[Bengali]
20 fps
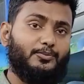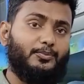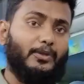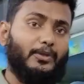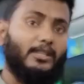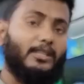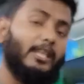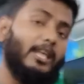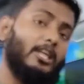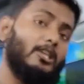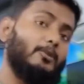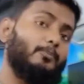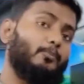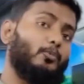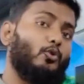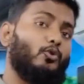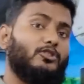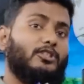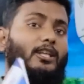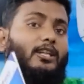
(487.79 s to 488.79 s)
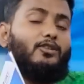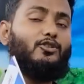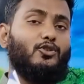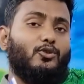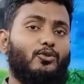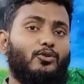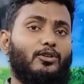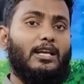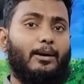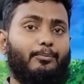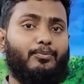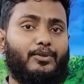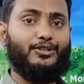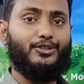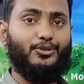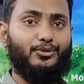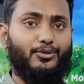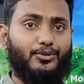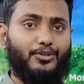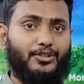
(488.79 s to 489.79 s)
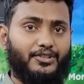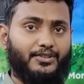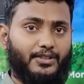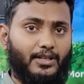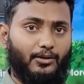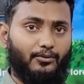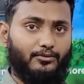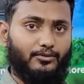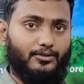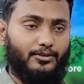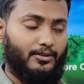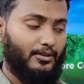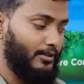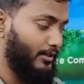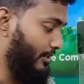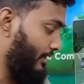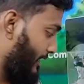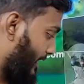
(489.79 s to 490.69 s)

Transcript: আসবেন এই প্রচারের জন্যই আপনার জন্য ডিসকাউন্ট আচ্ছা,